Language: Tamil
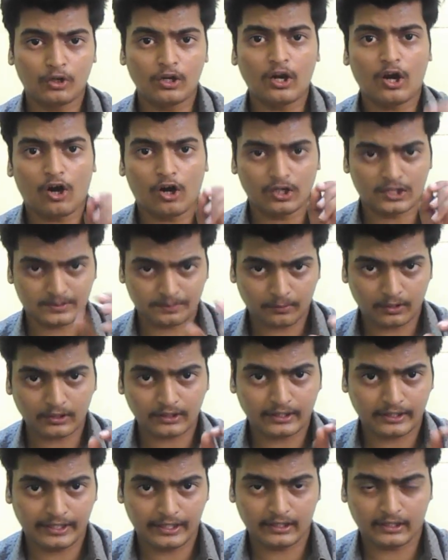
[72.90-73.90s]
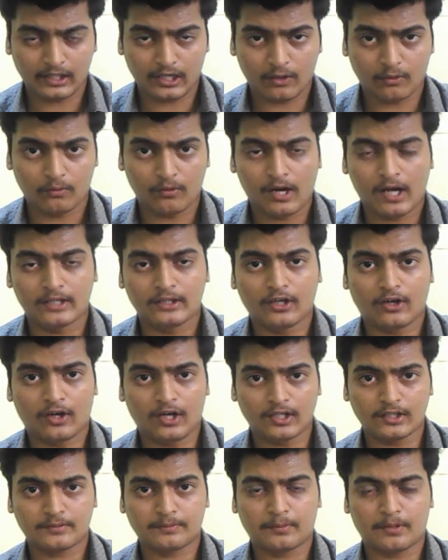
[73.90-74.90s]
ஒரு ஹாட்ஸ்பாட் கிரியேட் ஆகும் அந்த
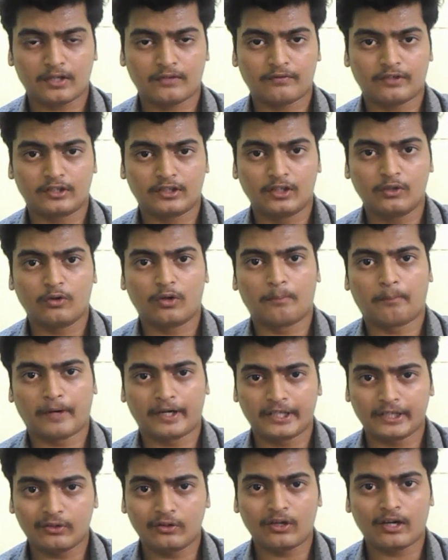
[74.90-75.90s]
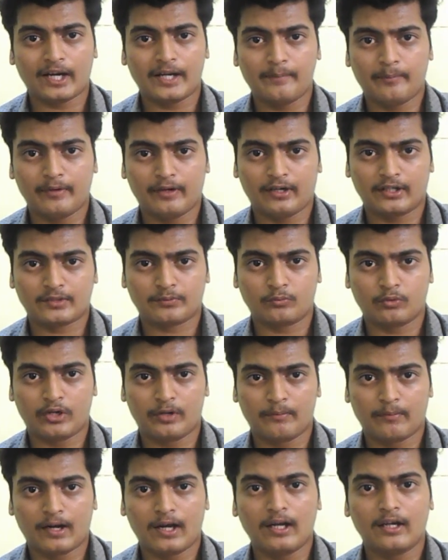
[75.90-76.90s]
ஹாட்ஸ்பாட் வந்து ஒரு பர்டிகுலர் ஐபி அட்ரஸ்
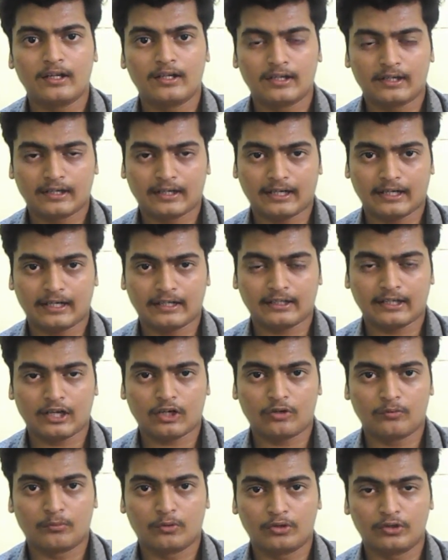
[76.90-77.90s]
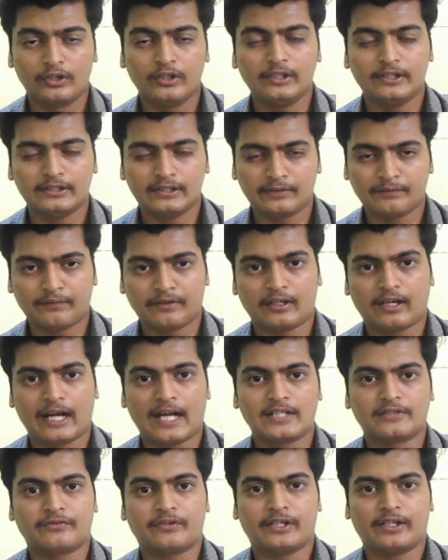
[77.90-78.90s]
மூலிமா கனெக்ட் ஆகும்போது இந்த
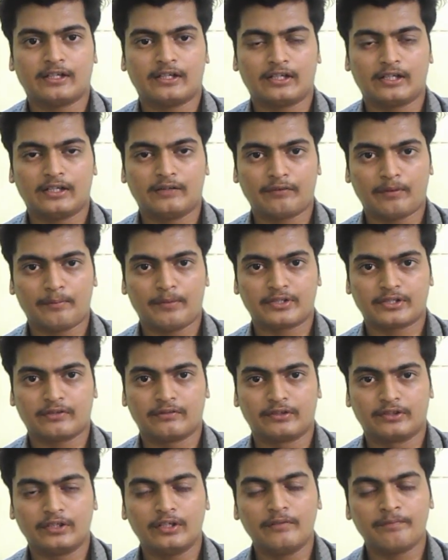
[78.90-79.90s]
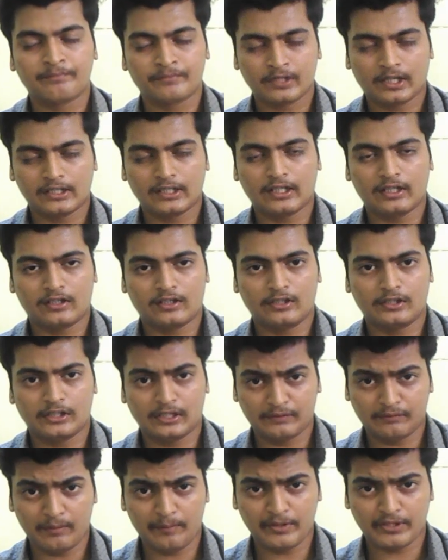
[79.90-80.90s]
டிரான்ஸ்ஃபரிங் இன்ஃபர்மேஷன் வந்து அதாவது இந்த
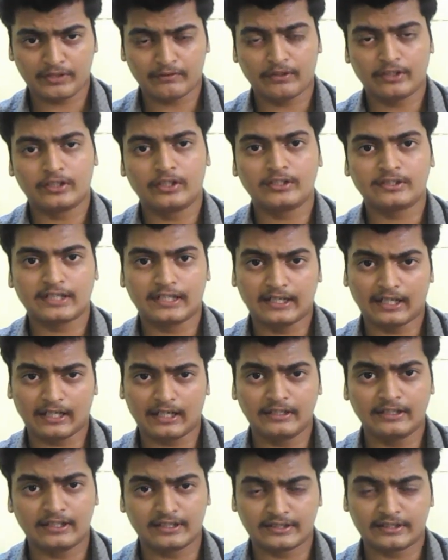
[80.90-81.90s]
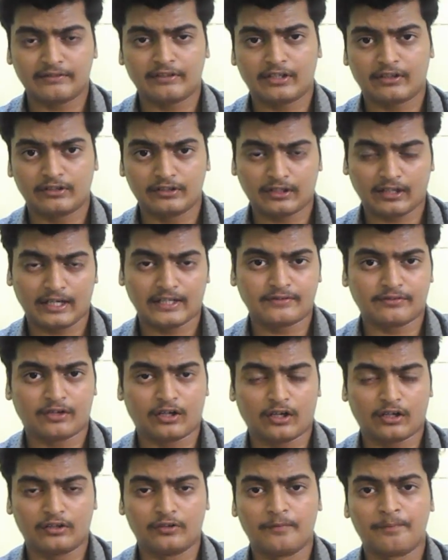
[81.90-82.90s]
இன்ஃபர்மேஷன் வந்து சென்டர்லேருந்து ரிசீவருக்கு வந்து
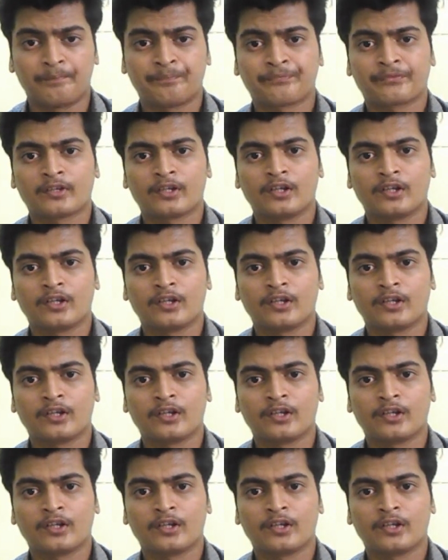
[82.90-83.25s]
ட்ரான்ஸ்ஃபர் ஆகுது